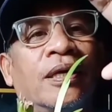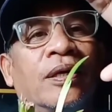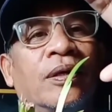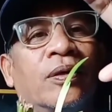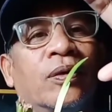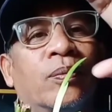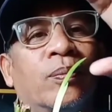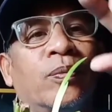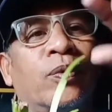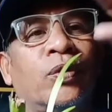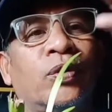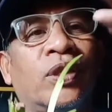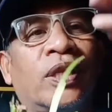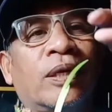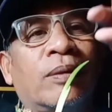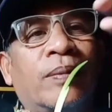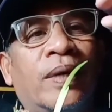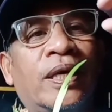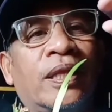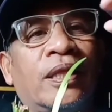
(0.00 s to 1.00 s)
Yung
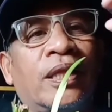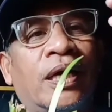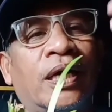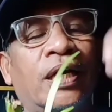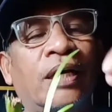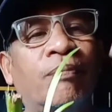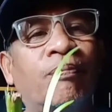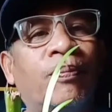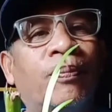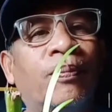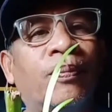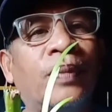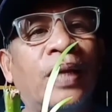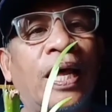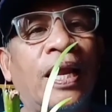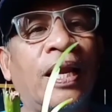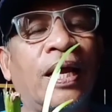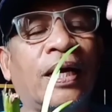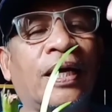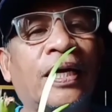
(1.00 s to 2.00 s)
buting may takip,
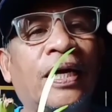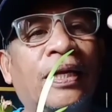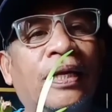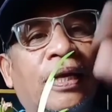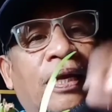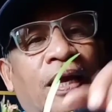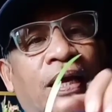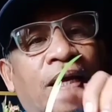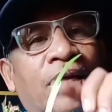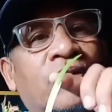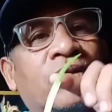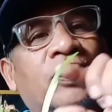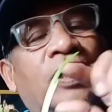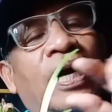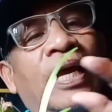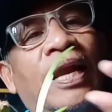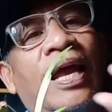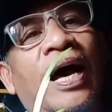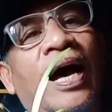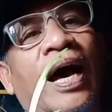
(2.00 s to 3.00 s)
lalagyan nila yung
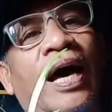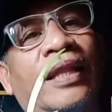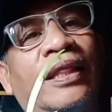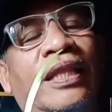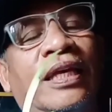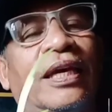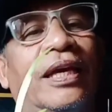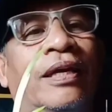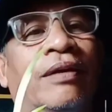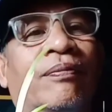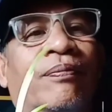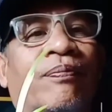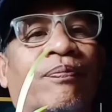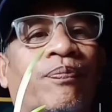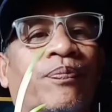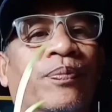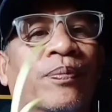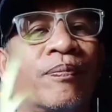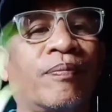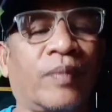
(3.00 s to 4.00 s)
kalahati
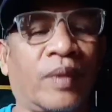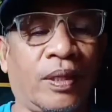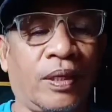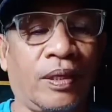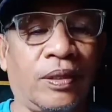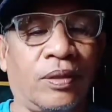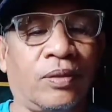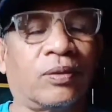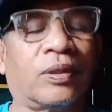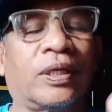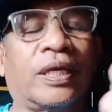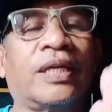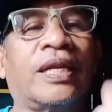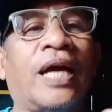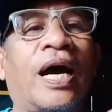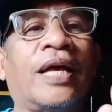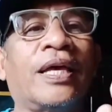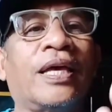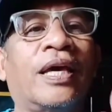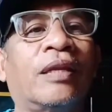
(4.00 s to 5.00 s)
yung
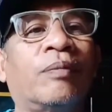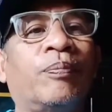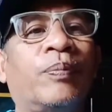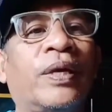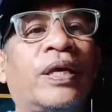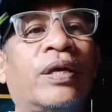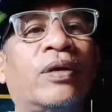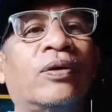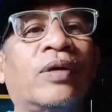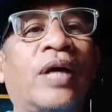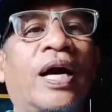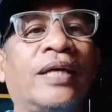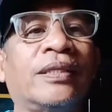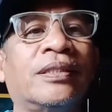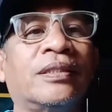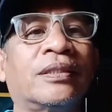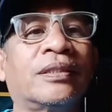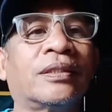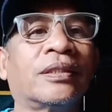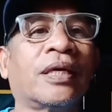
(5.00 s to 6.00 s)
ginayat. Pero
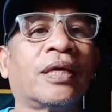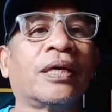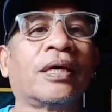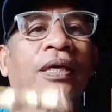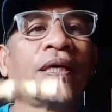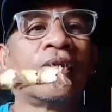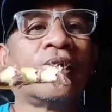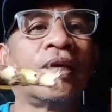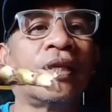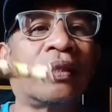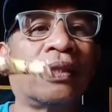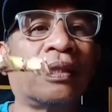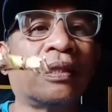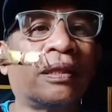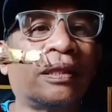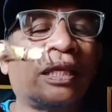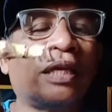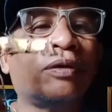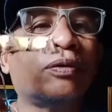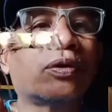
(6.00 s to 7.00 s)
guys,
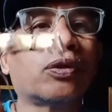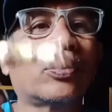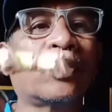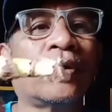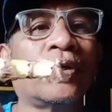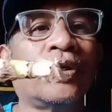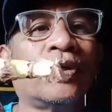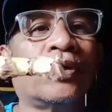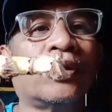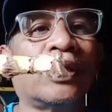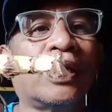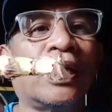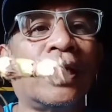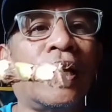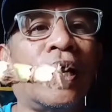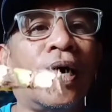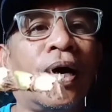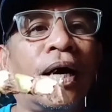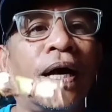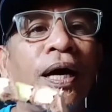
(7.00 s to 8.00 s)
tinutuyo
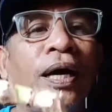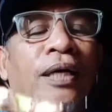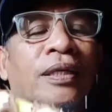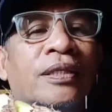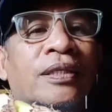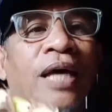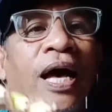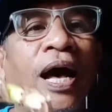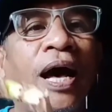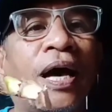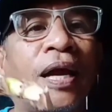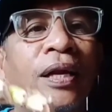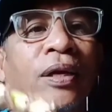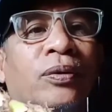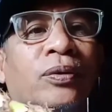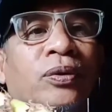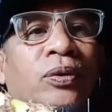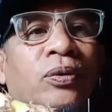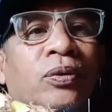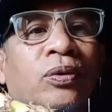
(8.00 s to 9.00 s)
nila sa
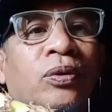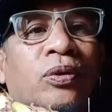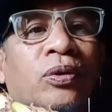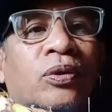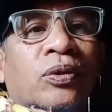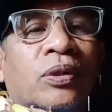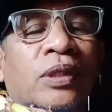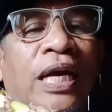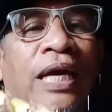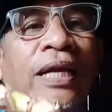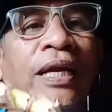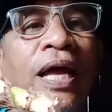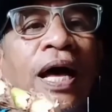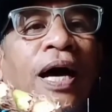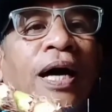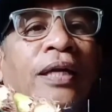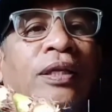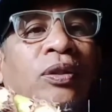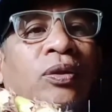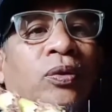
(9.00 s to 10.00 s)
araw to.
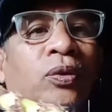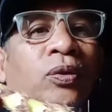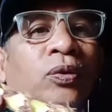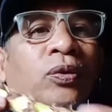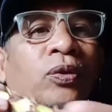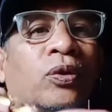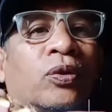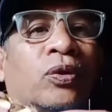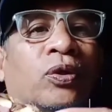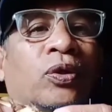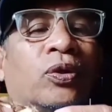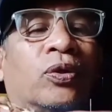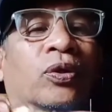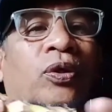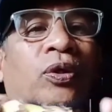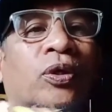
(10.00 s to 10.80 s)
Kailangan tuyong tuyo.